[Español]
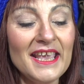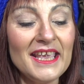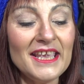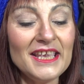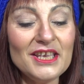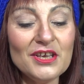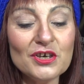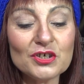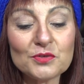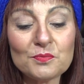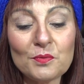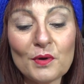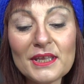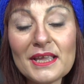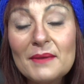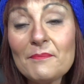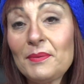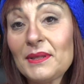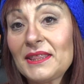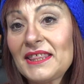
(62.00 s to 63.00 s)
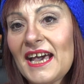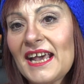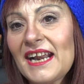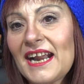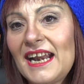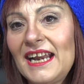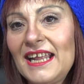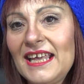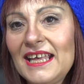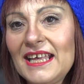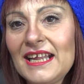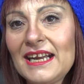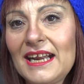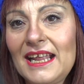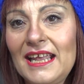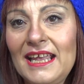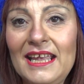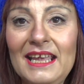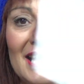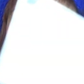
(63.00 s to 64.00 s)
Y os voy a empezar a leer
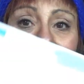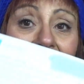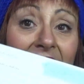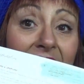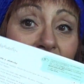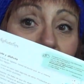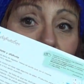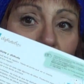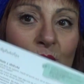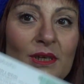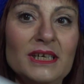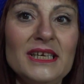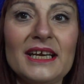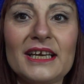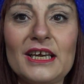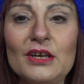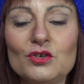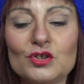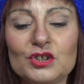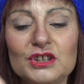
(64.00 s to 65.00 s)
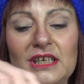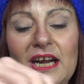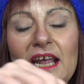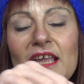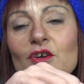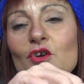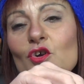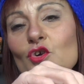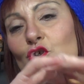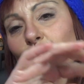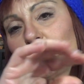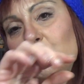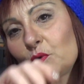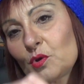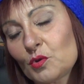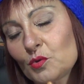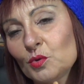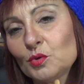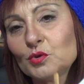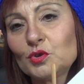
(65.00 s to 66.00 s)
eh, la cartulina que nos trae con los
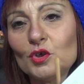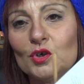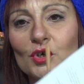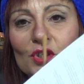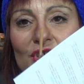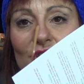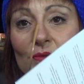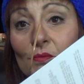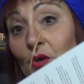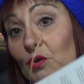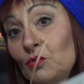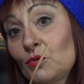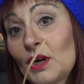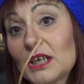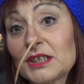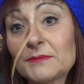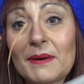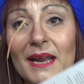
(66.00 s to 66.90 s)
productos y bueno, unas